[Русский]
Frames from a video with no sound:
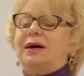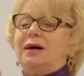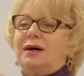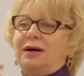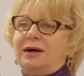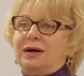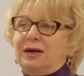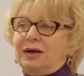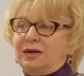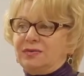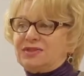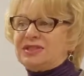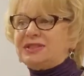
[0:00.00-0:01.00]
э,
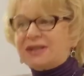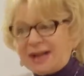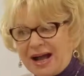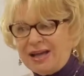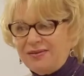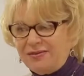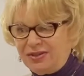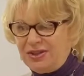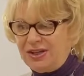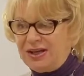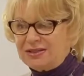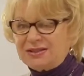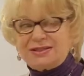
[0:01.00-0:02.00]

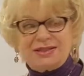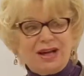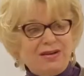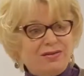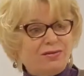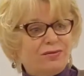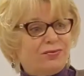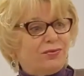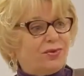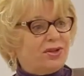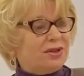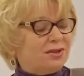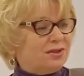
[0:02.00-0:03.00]
встраивание отца
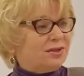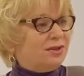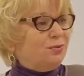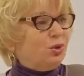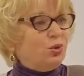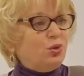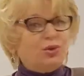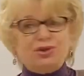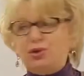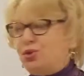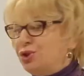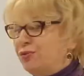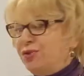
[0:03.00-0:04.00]
в семью, где
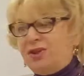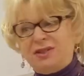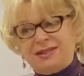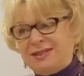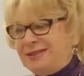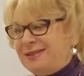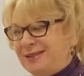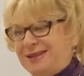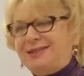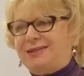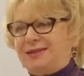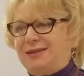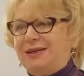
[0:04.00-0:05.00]
уже выросли
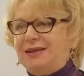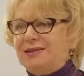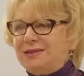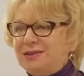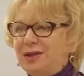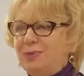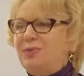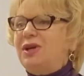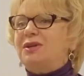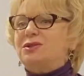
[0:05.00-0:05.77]
дети. Семьи